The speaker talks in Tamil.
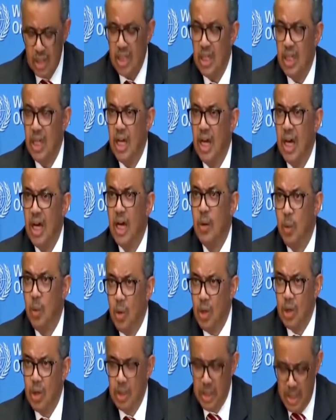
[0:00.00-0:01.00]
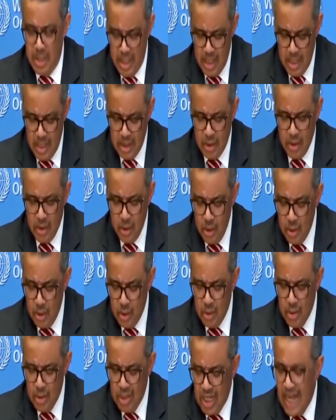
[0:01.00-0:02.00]
மூன்று நாற்பது மணி
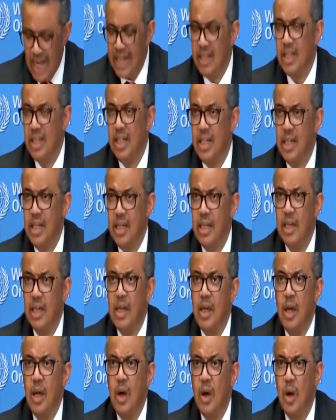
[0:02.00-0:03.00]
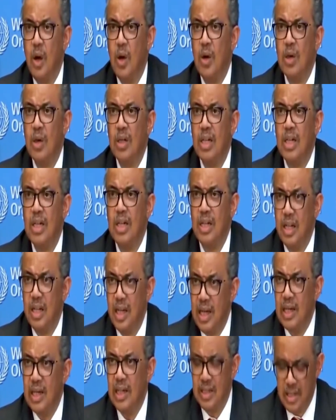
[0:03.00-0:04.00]
அளவில் சொல்கிறேன் மதியம்
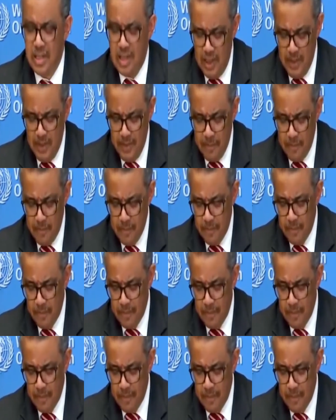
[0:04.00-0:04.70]
மூன்று நாற்பது